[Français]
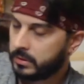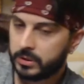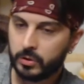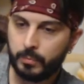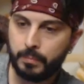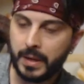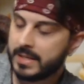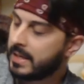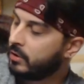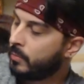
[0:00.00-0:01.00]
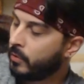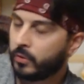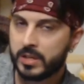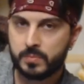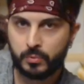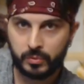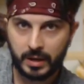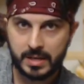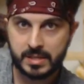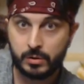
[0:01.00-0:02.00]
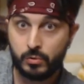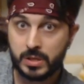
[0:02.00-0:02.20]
semblent pas exactement correspondre à la statue.